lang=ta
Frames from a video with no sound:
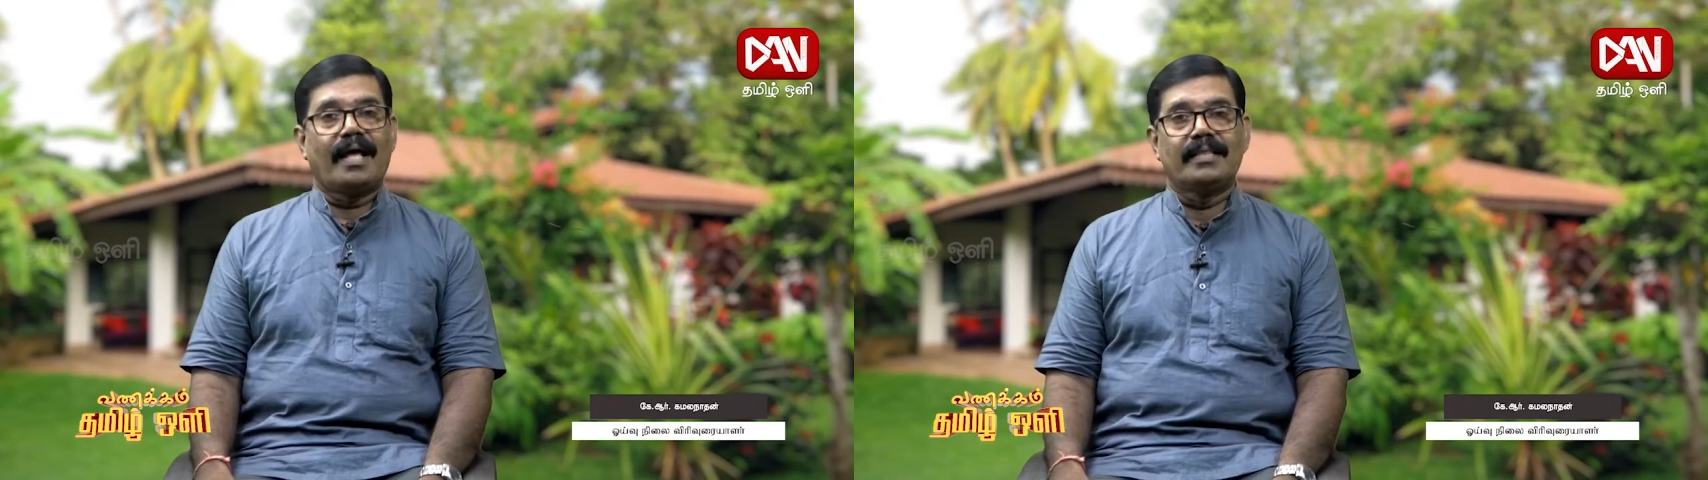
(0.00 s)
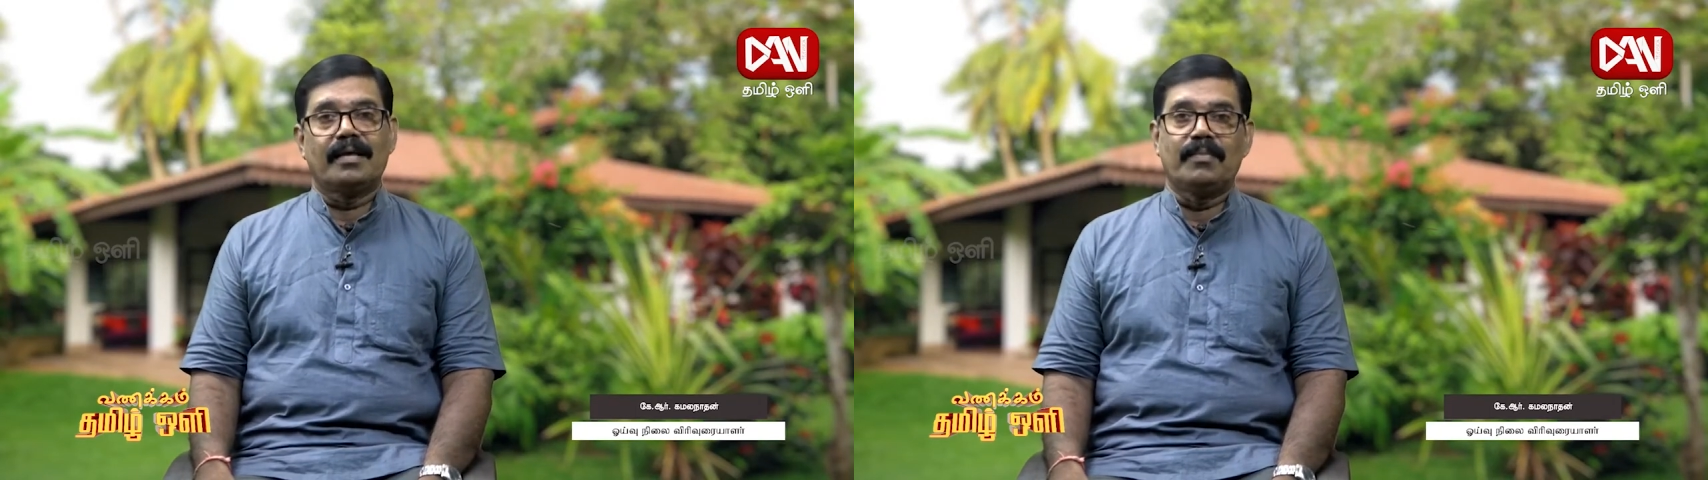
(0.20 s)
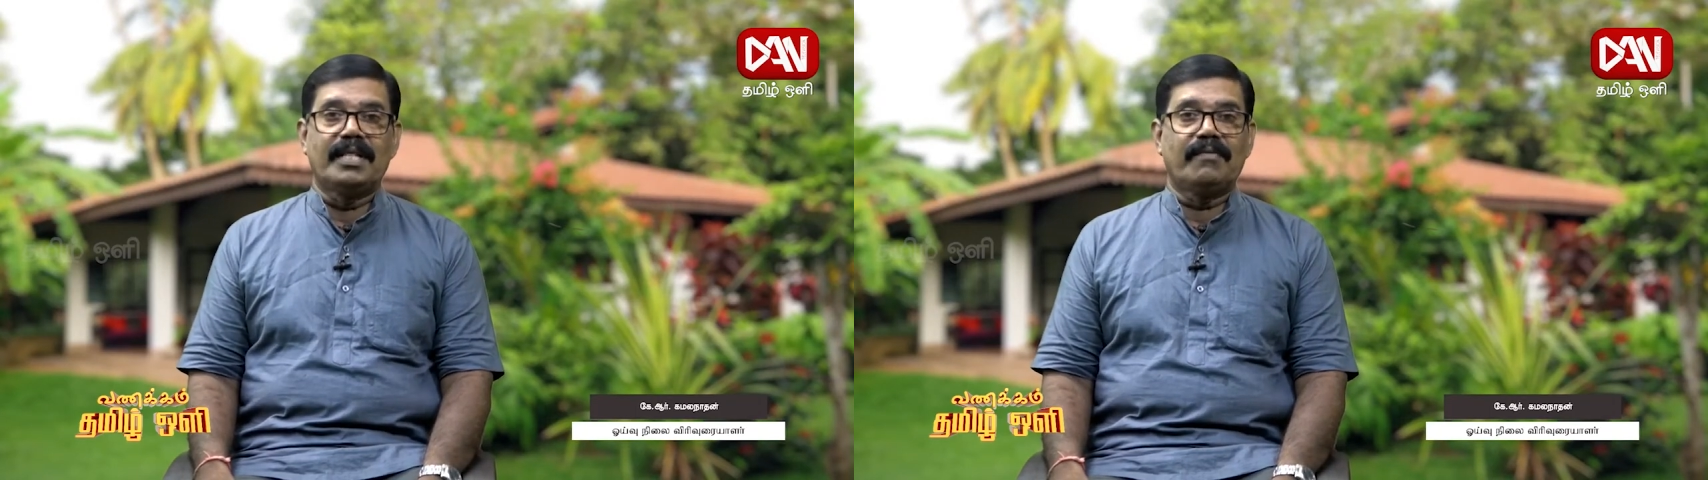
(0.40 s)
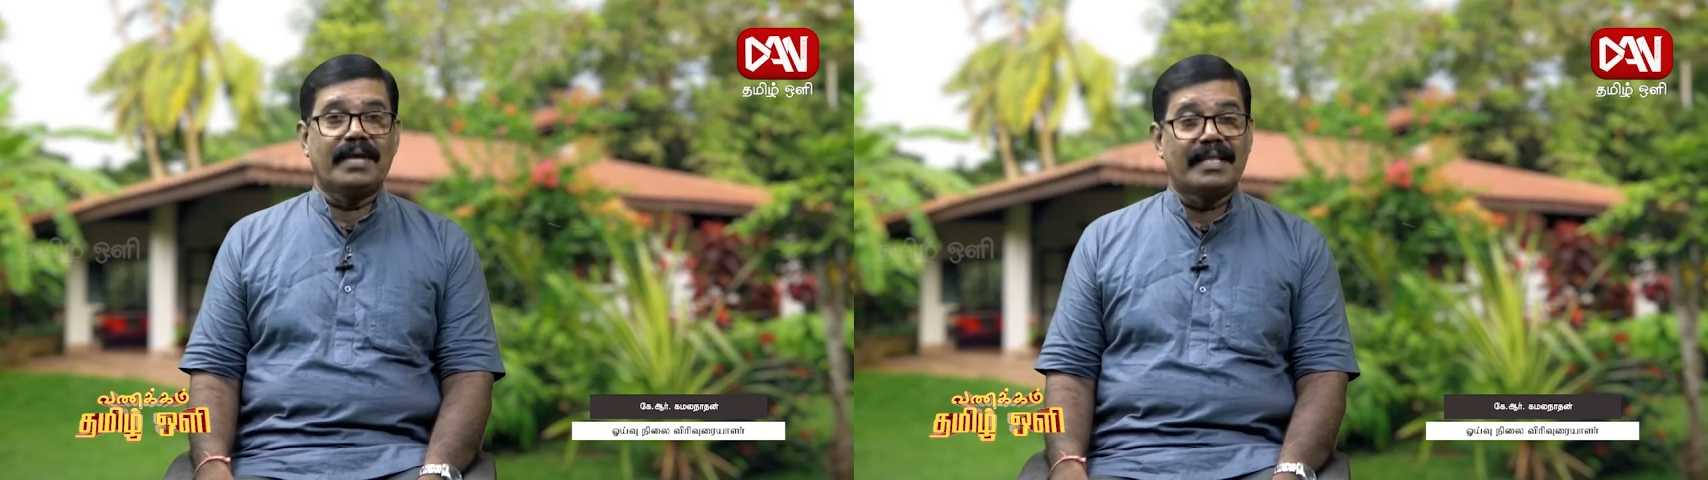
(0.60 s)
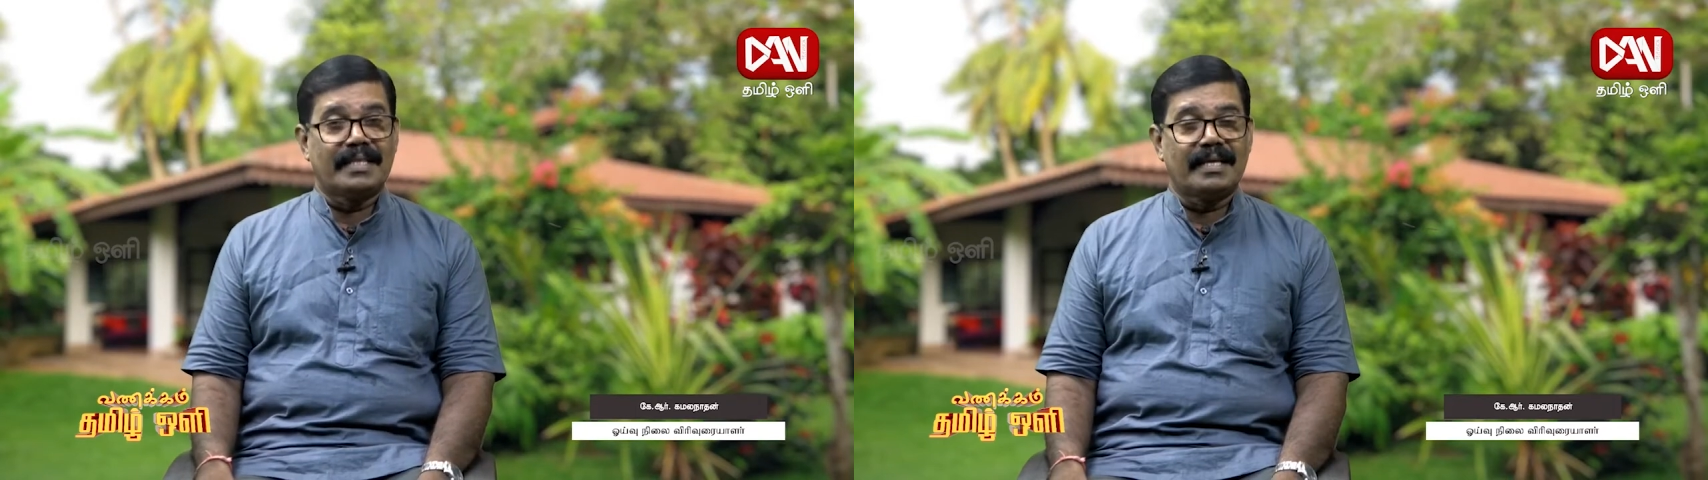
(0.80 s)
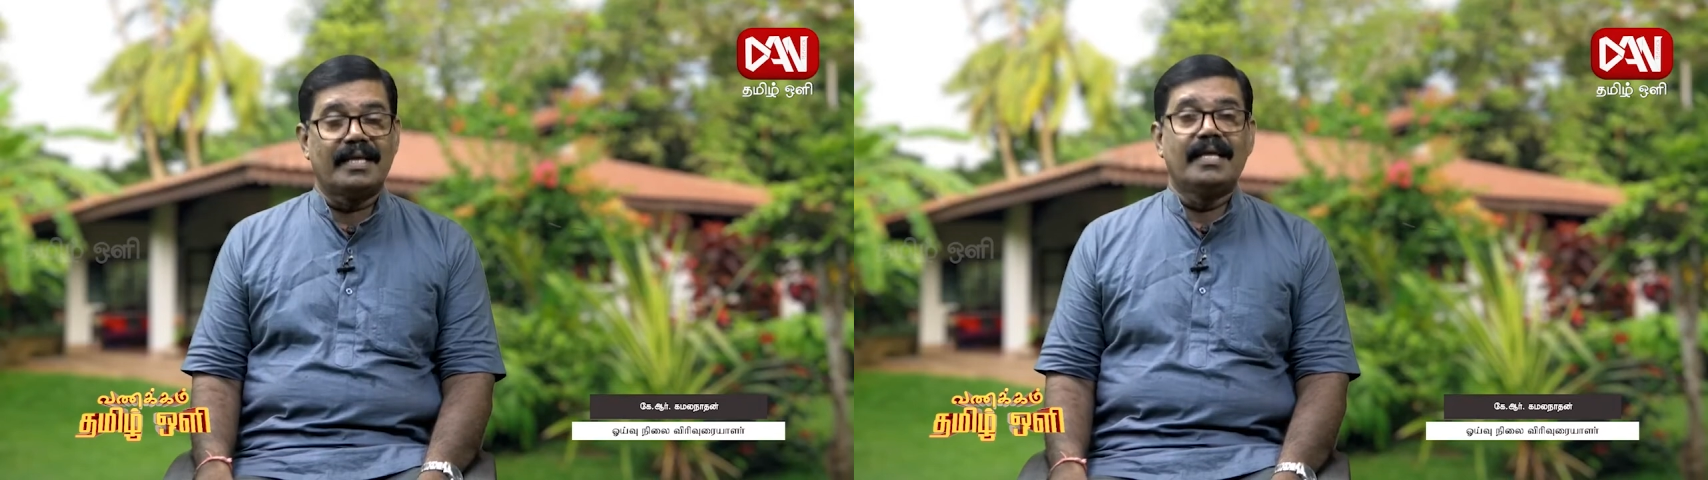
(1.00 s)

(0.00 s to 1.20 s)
அந்த மிதவை அந்த